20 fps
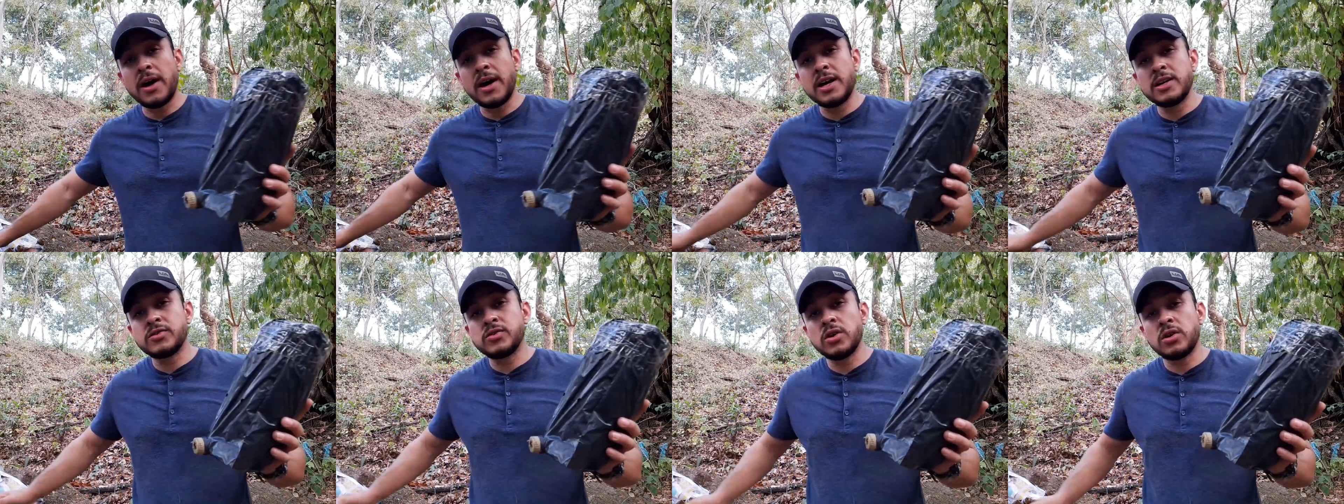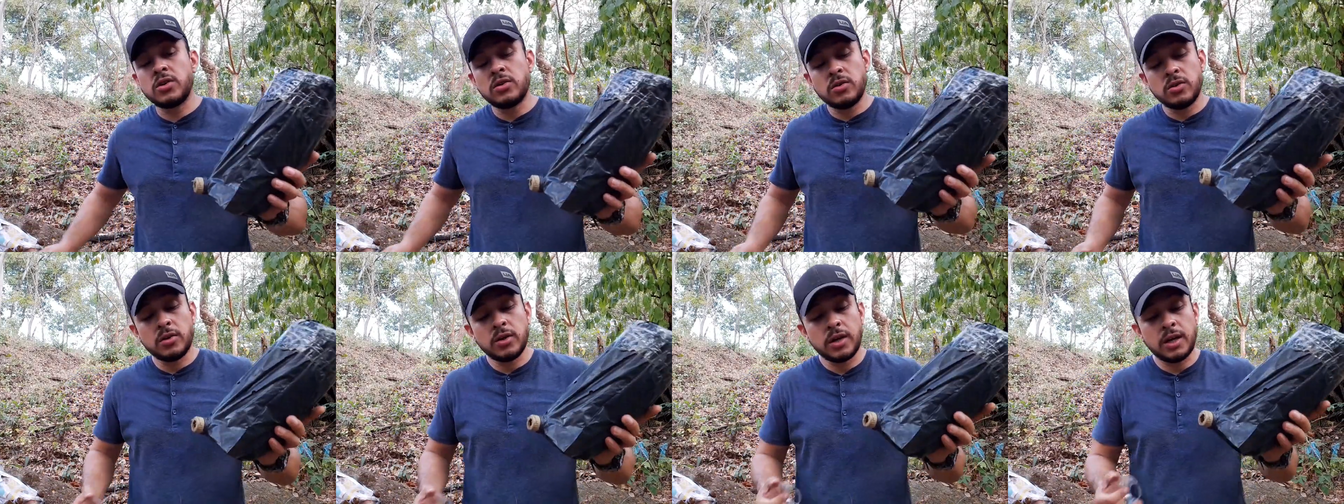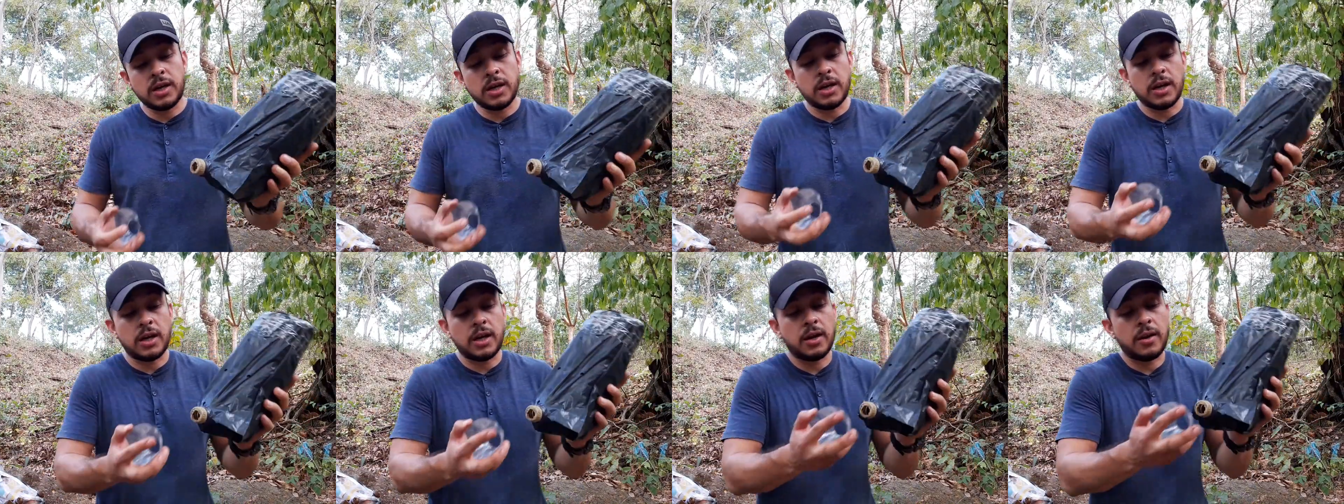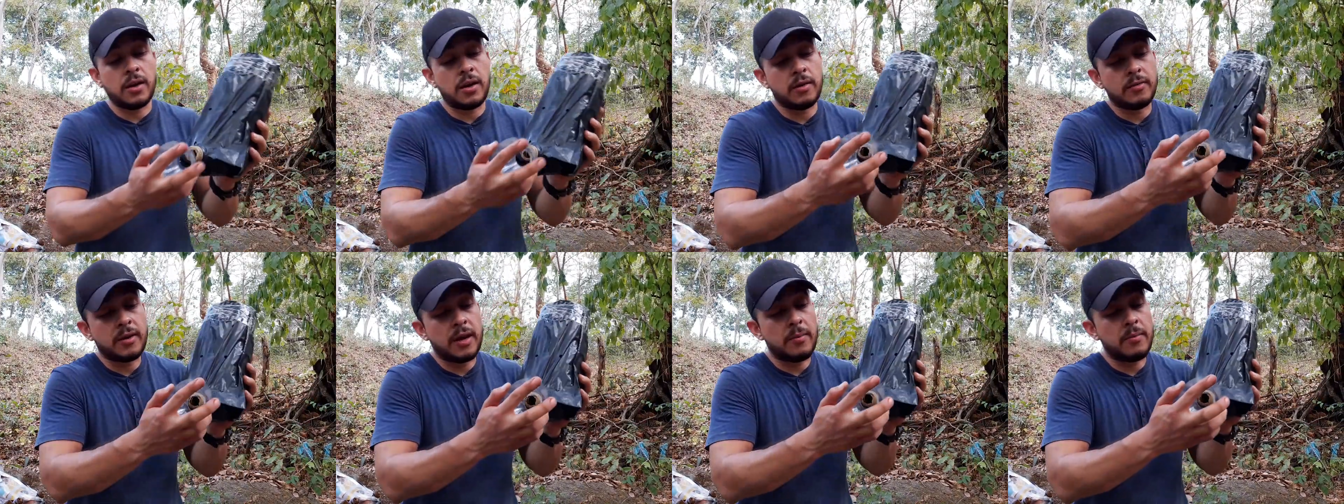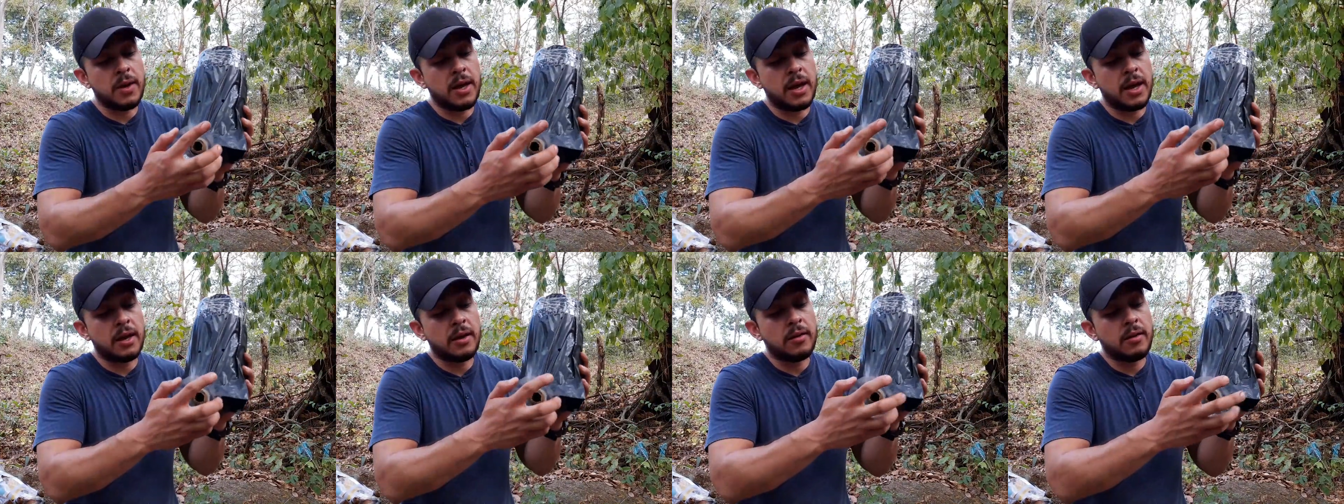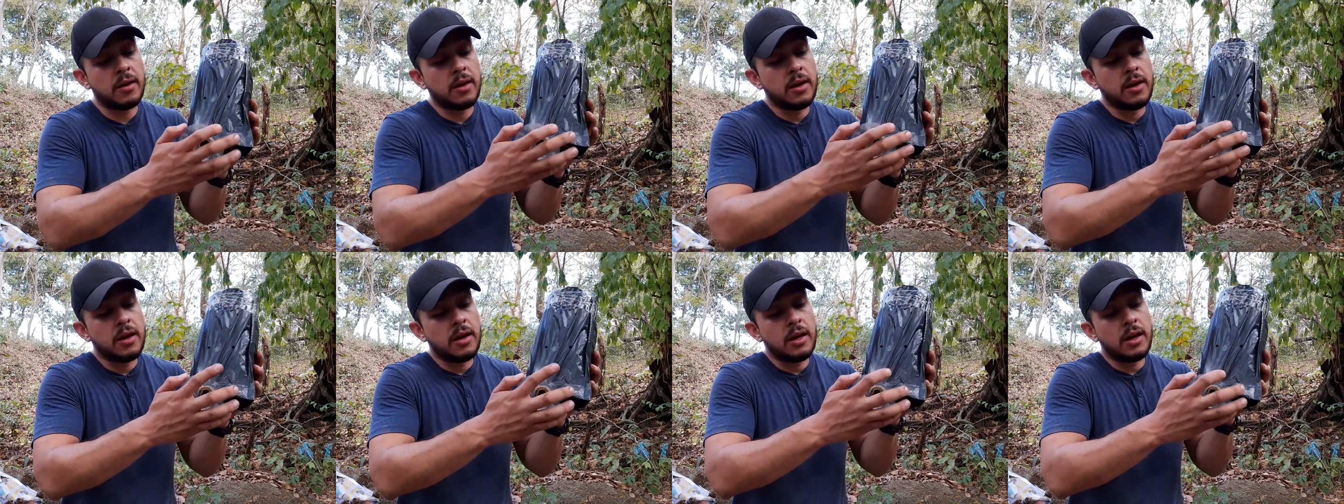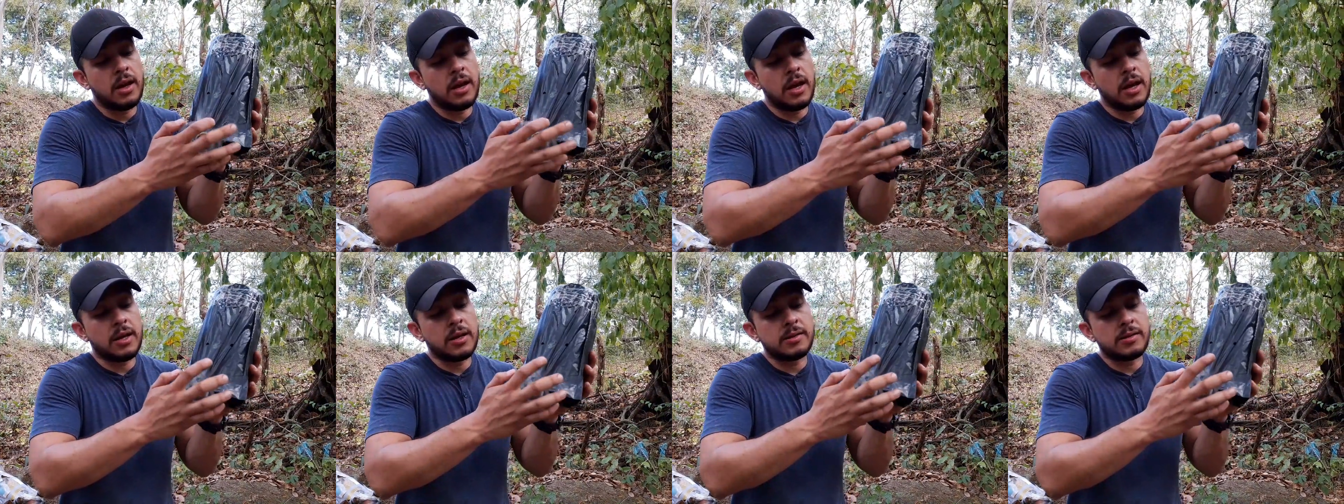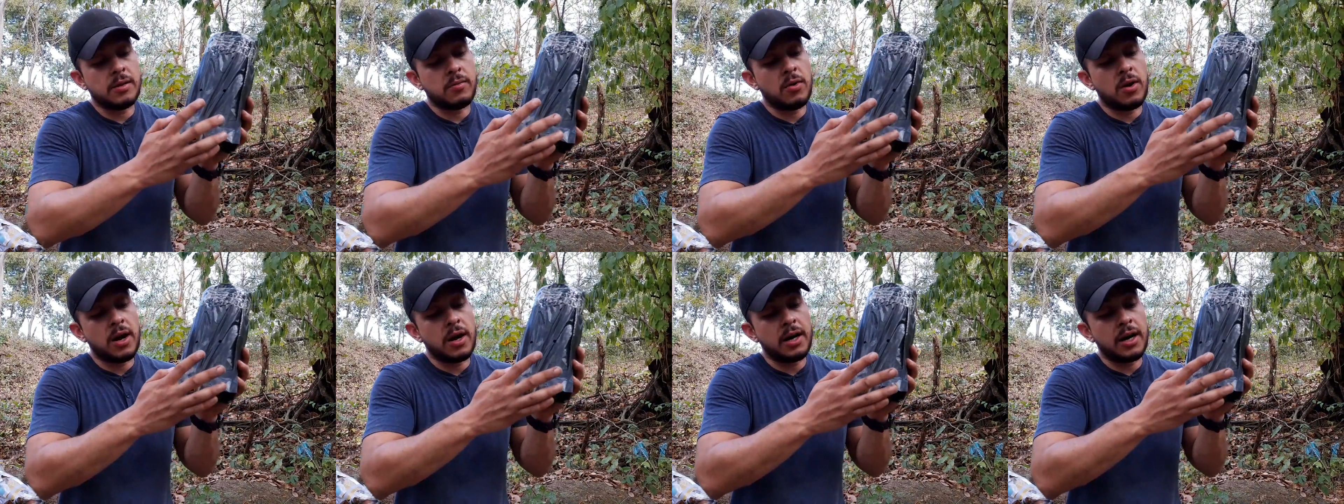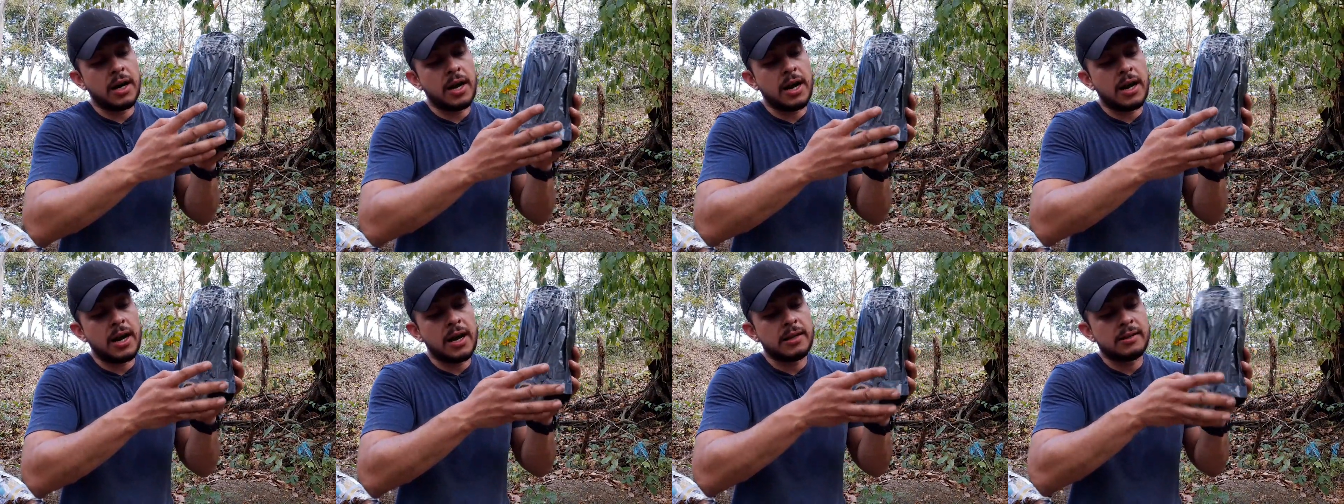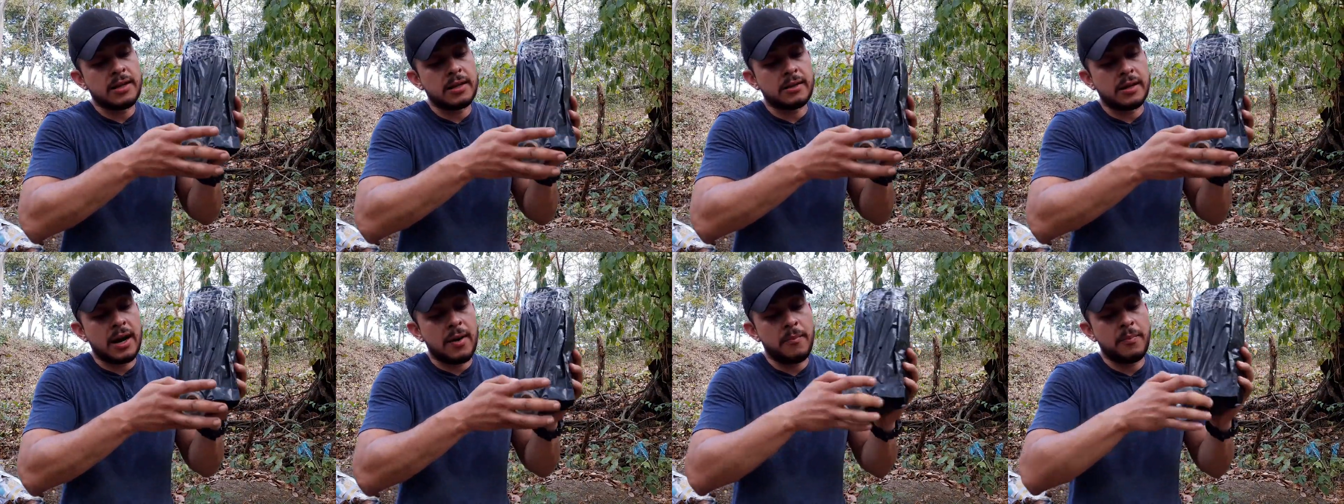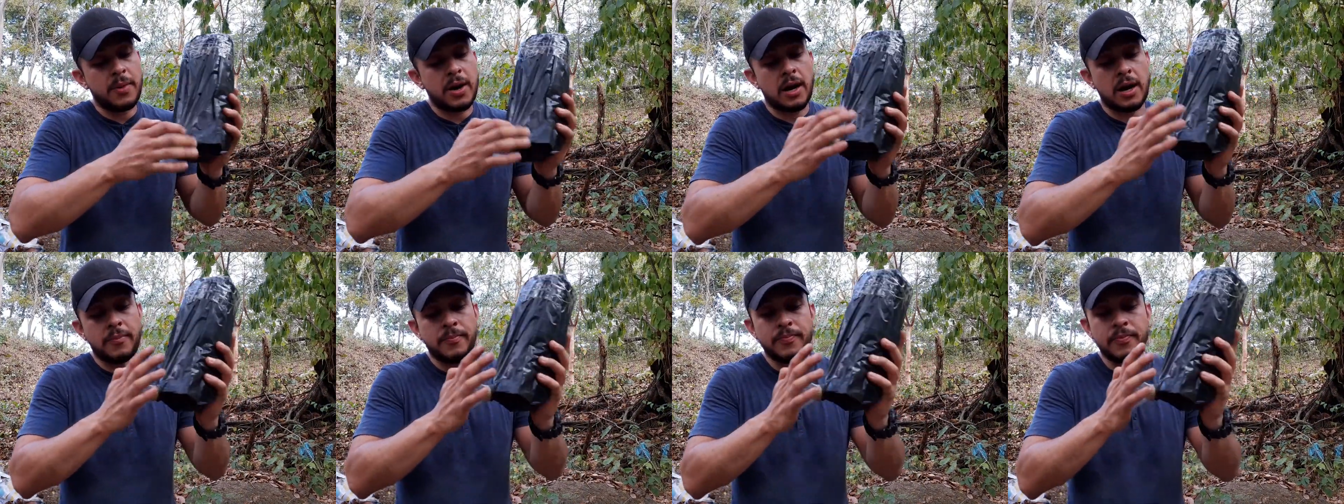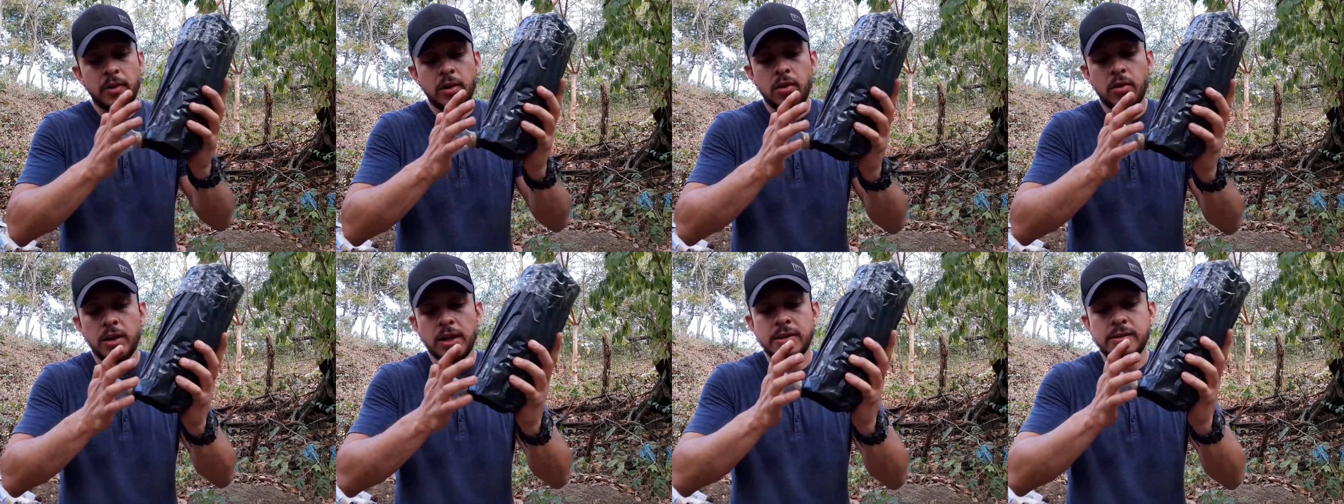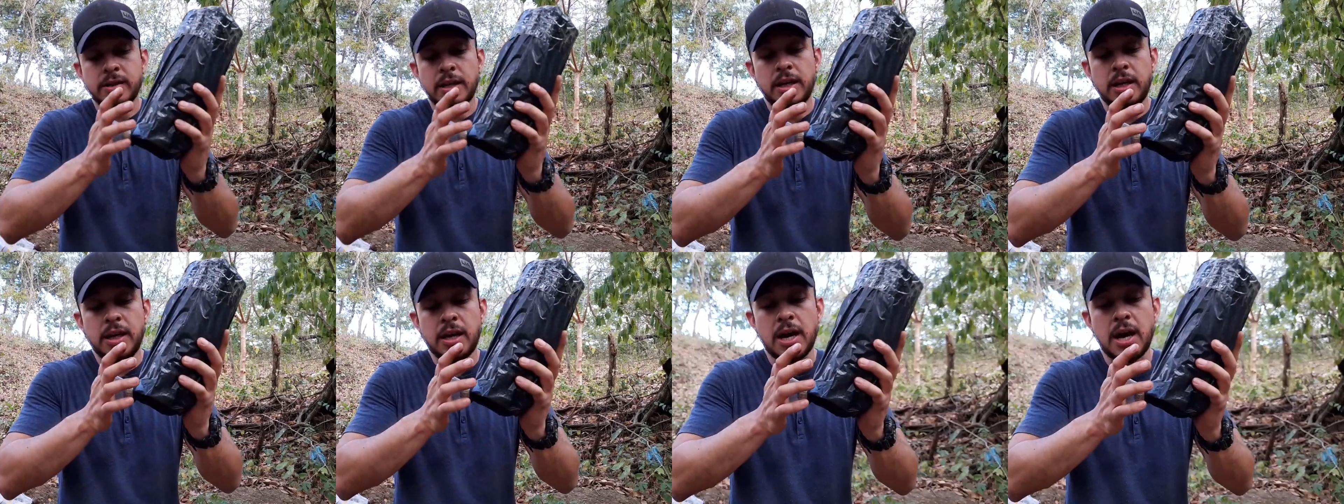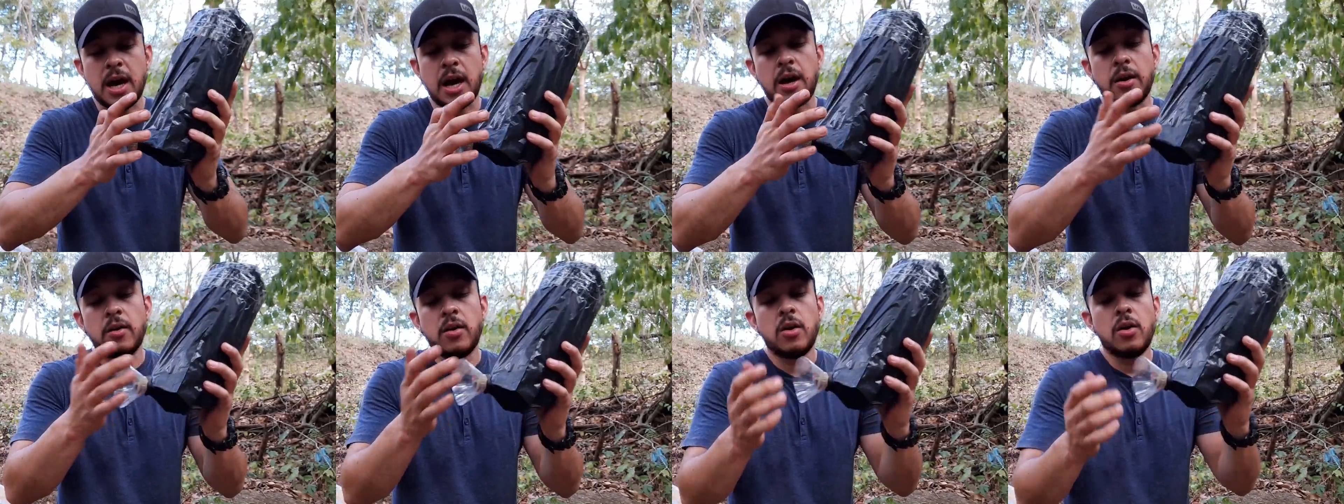a eso, eh, también le quisimos agregar a esta trampa lo que sería